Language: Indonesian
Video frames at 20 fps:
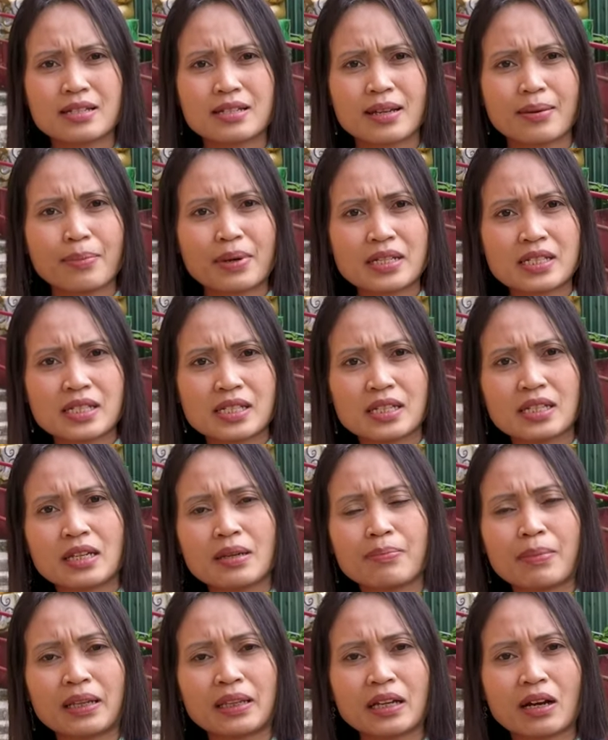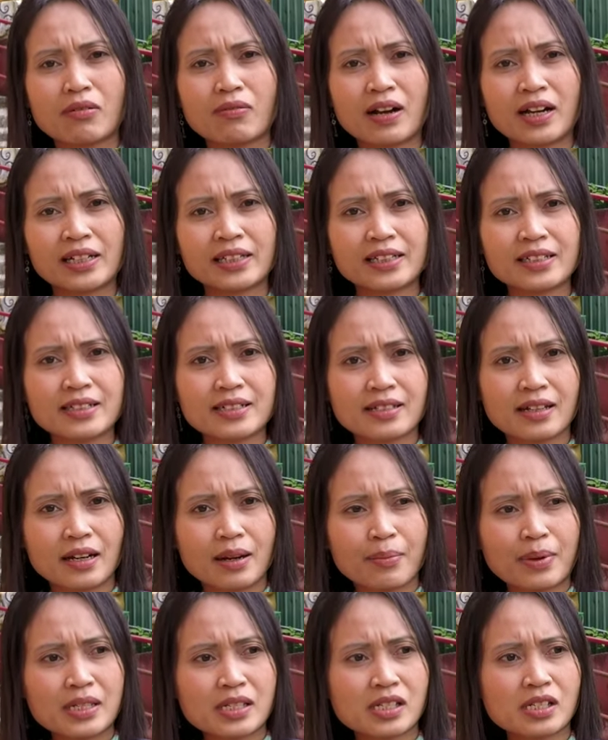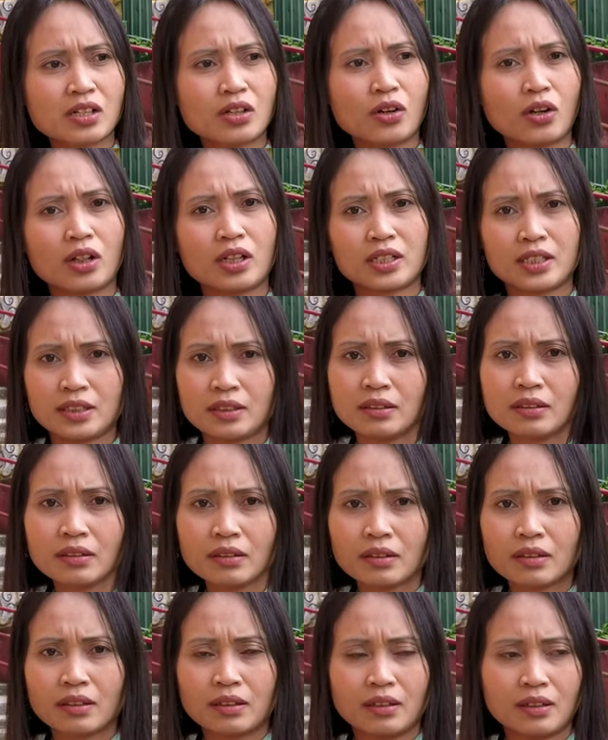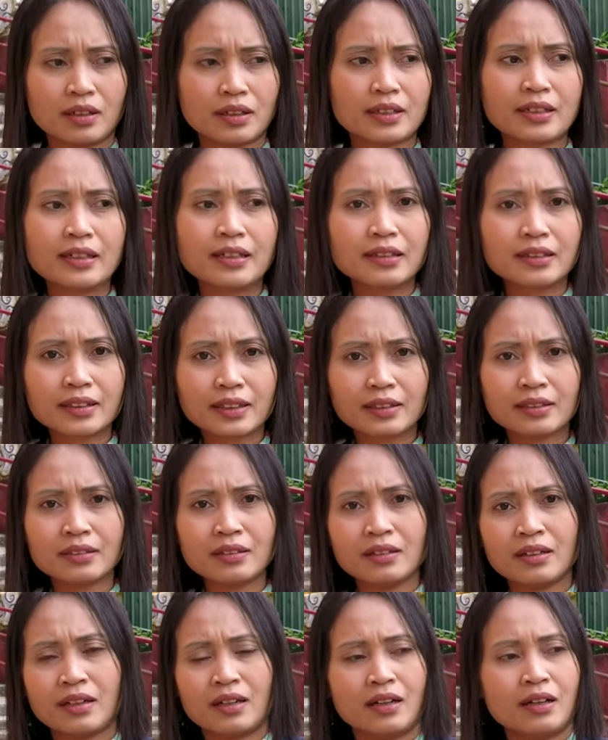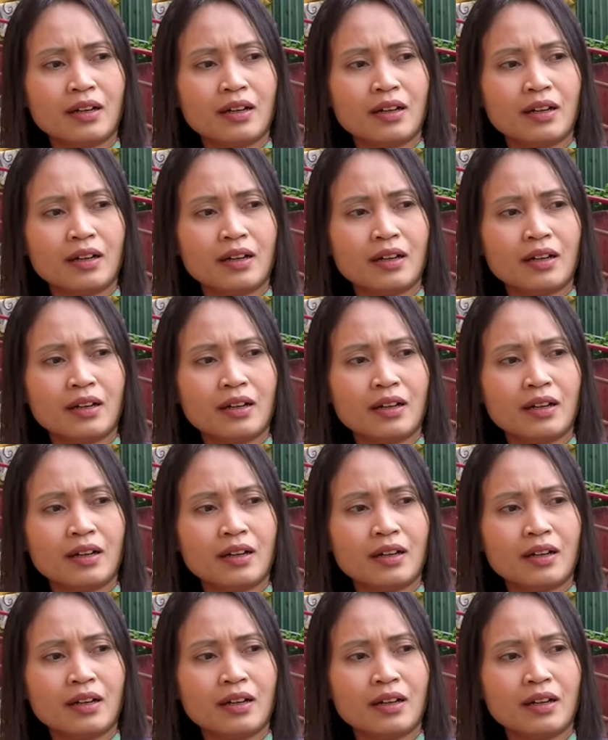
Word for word: saya masih mata uangnya di sana masih golden gilden